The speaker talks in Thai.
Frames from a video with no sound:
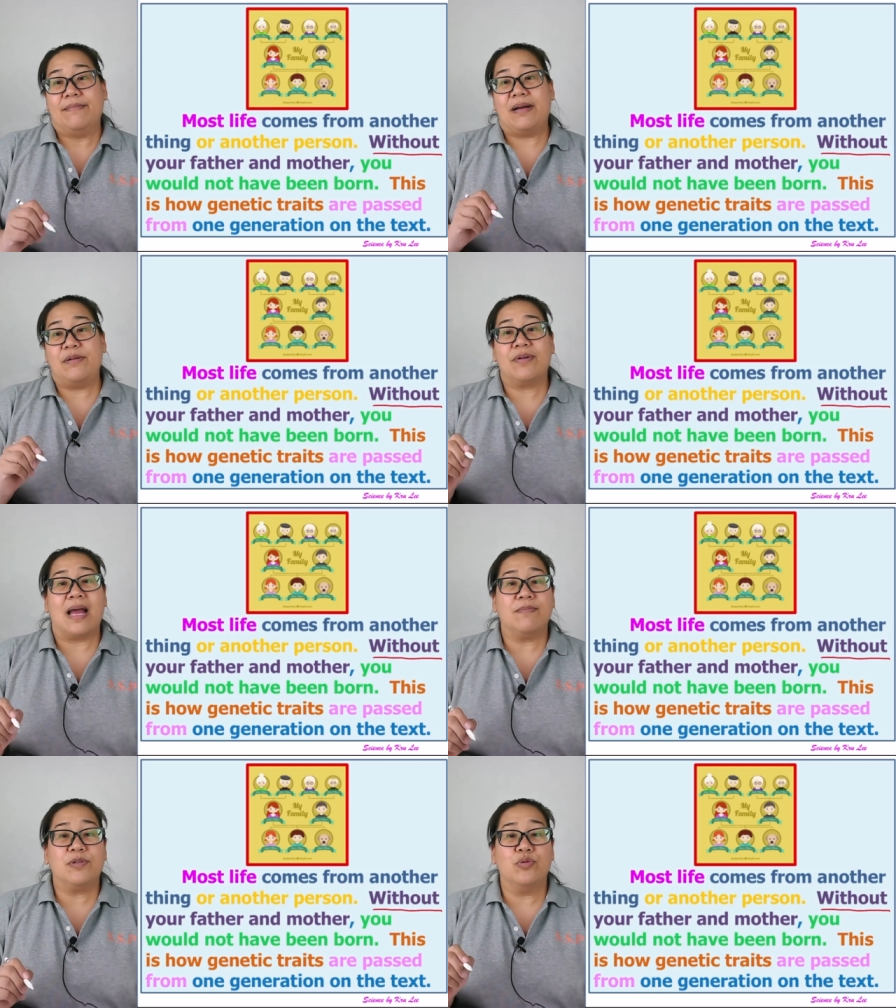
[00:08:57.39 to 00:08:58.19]
พันธุก
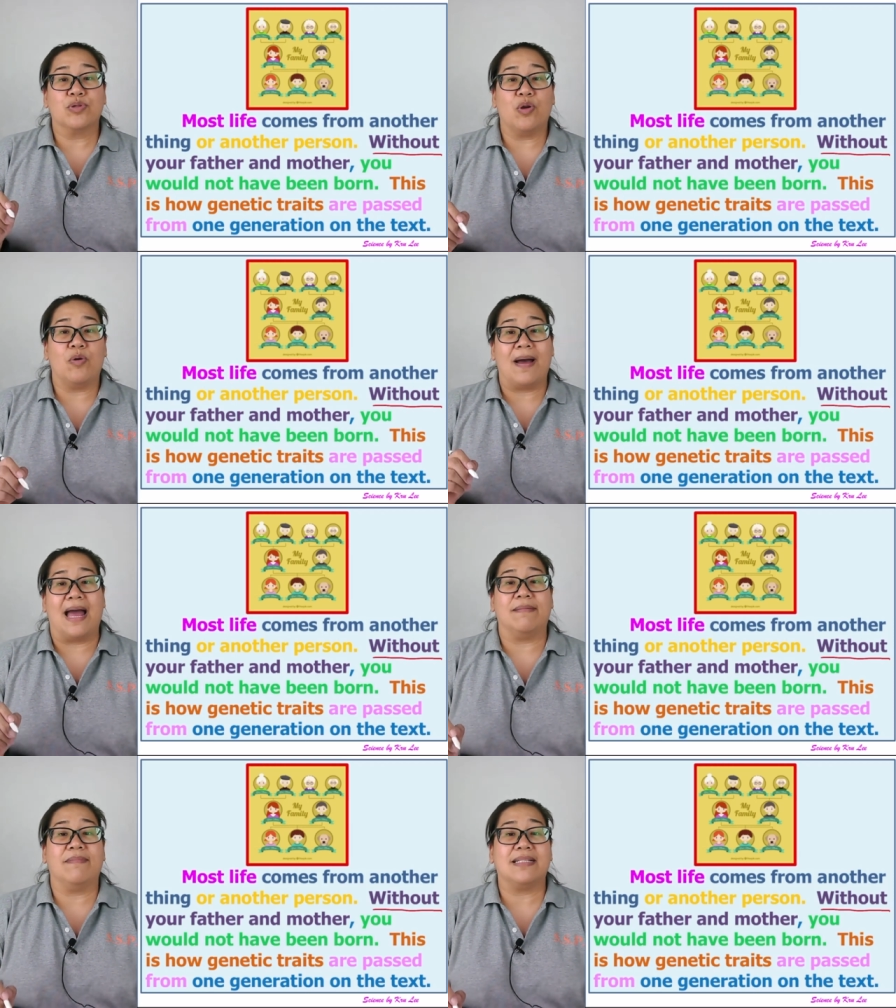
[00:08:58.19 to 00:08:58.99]
รรมถูกส่ง
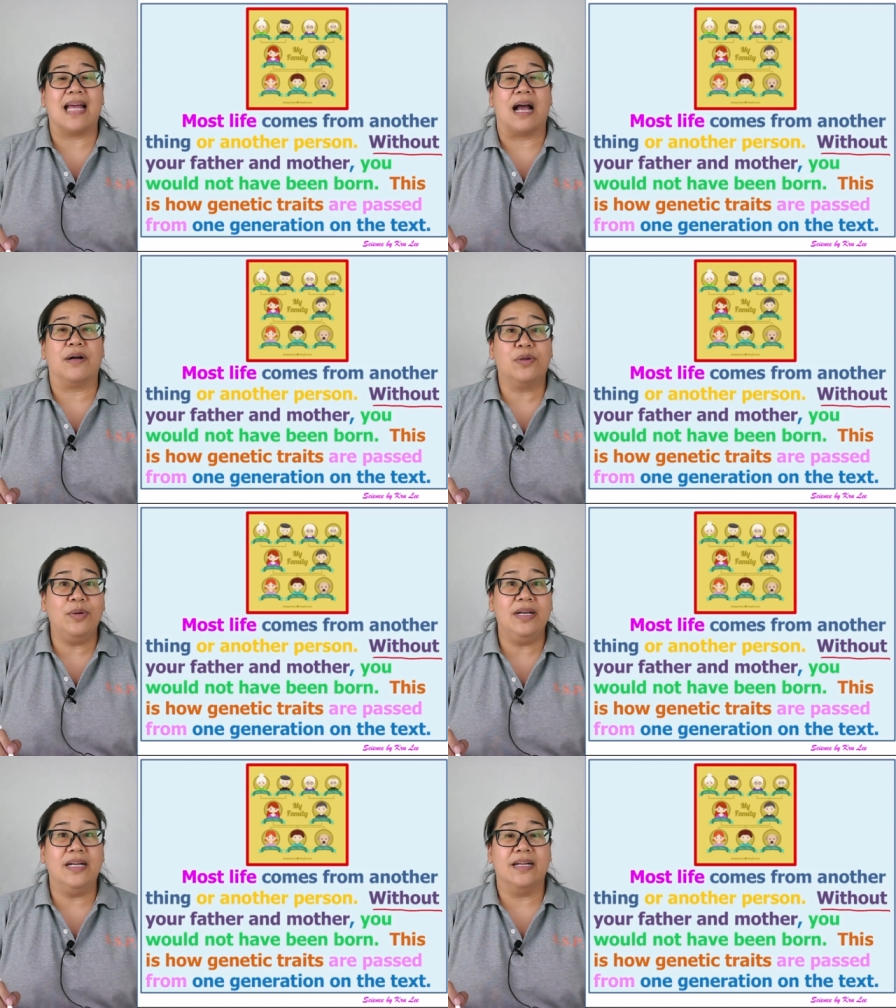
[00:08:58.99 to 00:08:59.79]
ผ่านมาจาก
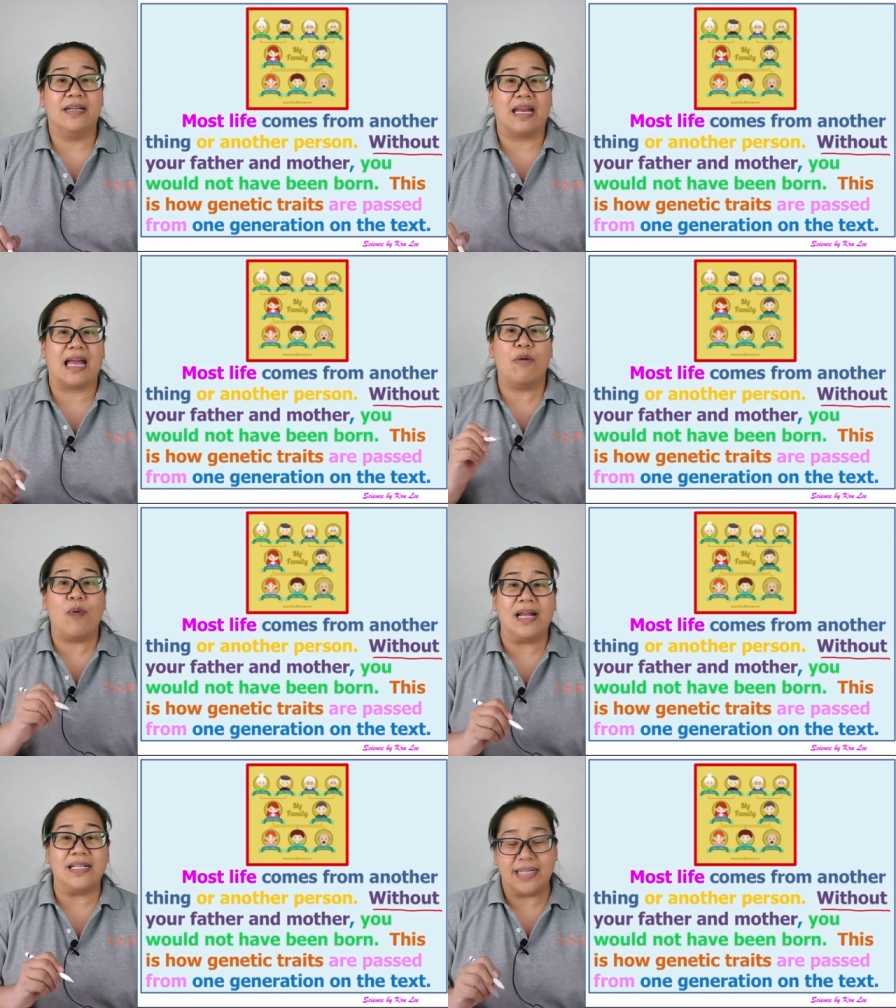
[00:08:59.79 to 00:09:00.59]
รุ่นหนึ่งนะคะ
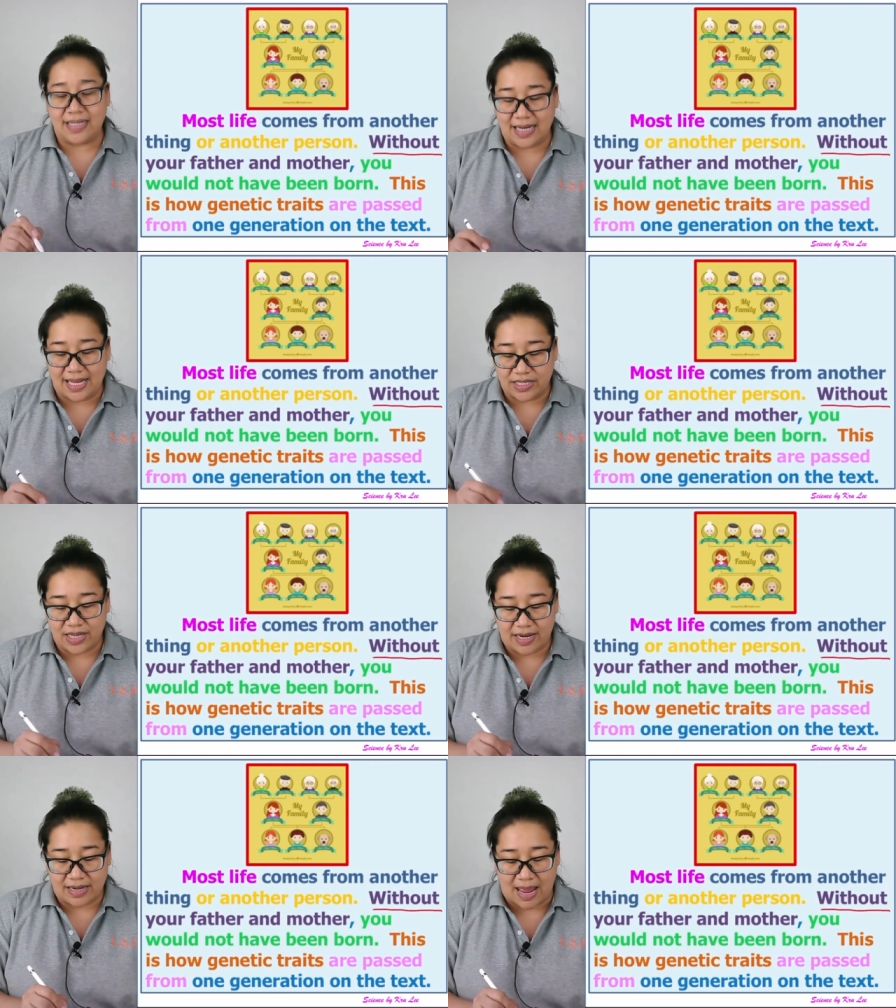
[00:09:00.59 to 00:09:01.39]
one
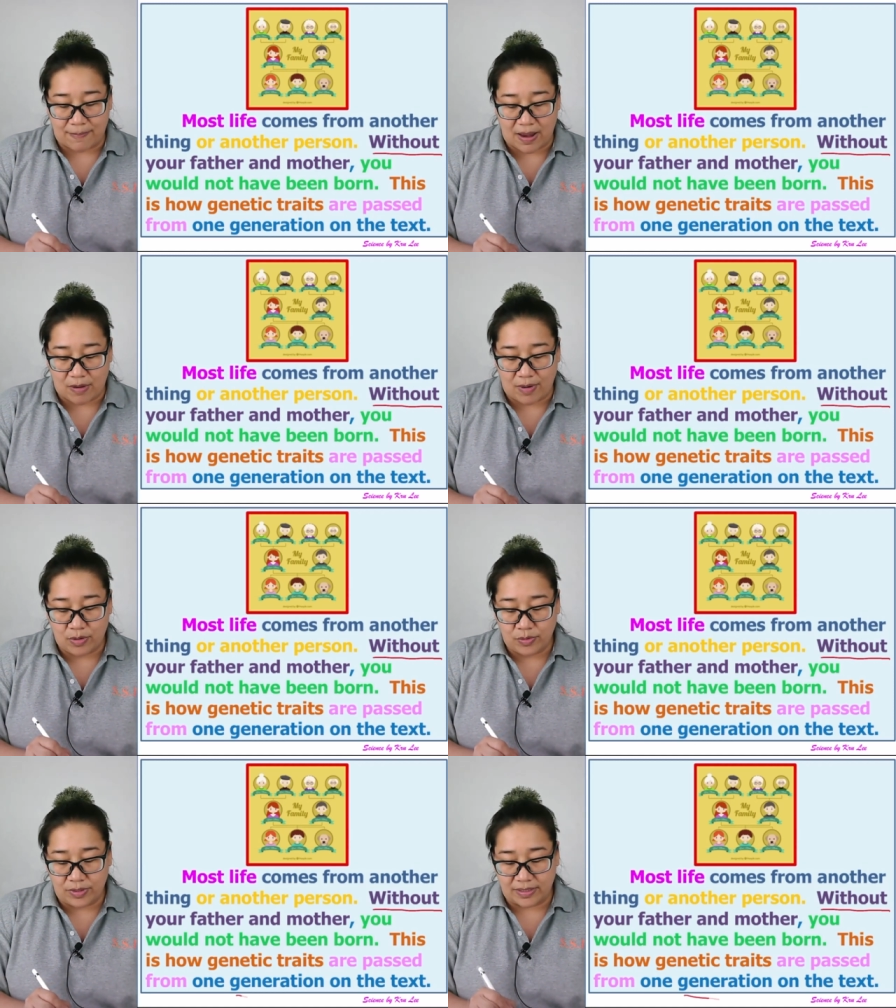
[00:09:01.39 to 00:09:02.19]
generation อ่าแปลว่า
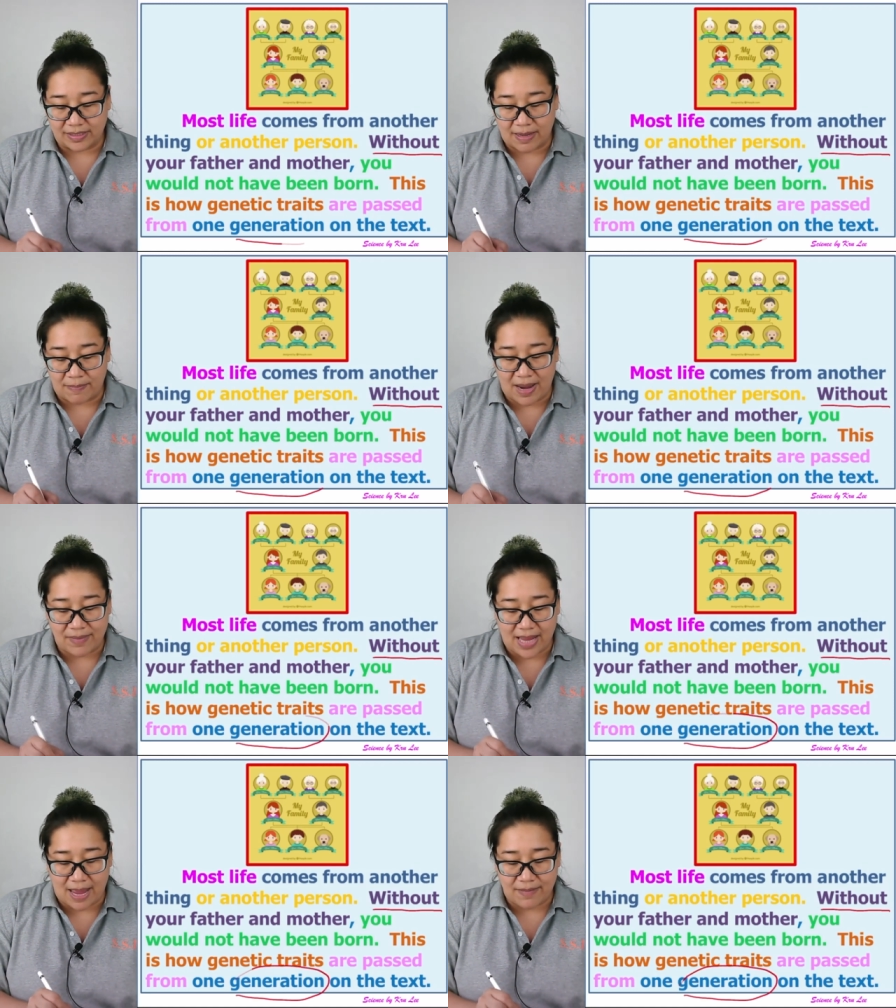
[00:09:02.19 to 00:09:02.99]
รุ่นจำได้
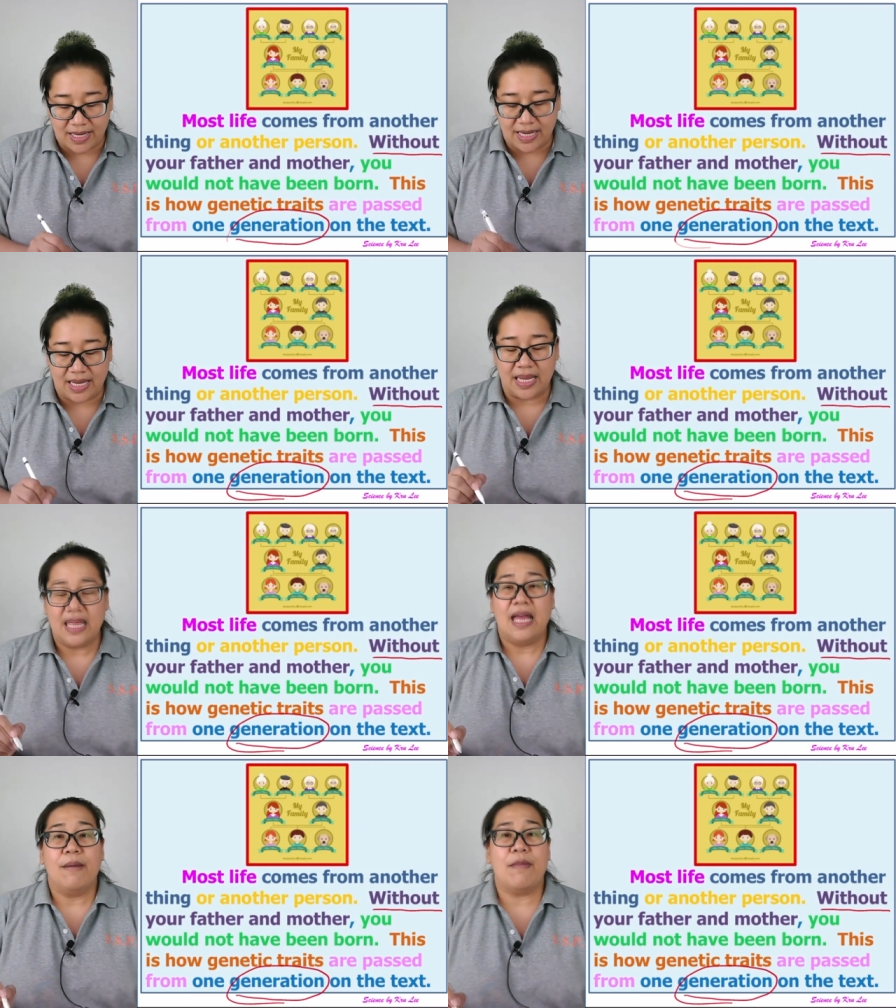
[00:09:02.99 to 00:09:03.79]
ไหมคะเมื่อกี้นี้
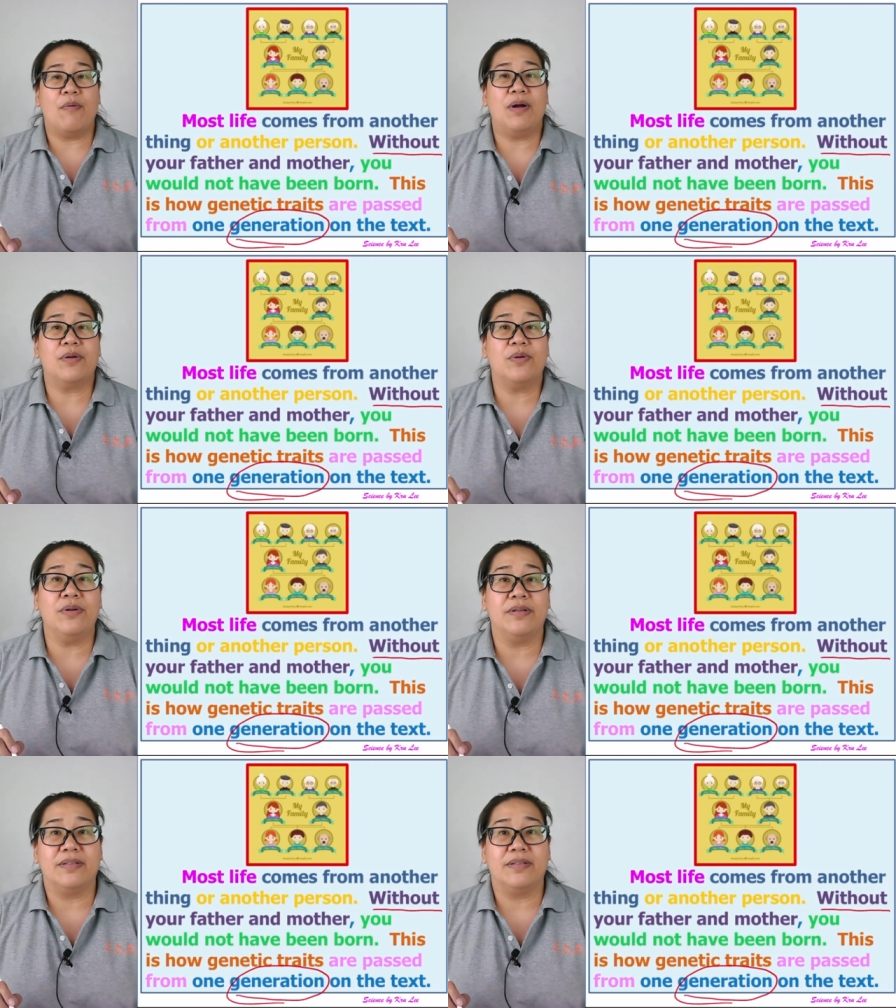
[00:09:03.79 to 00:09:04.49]
แปลว่ารุ่น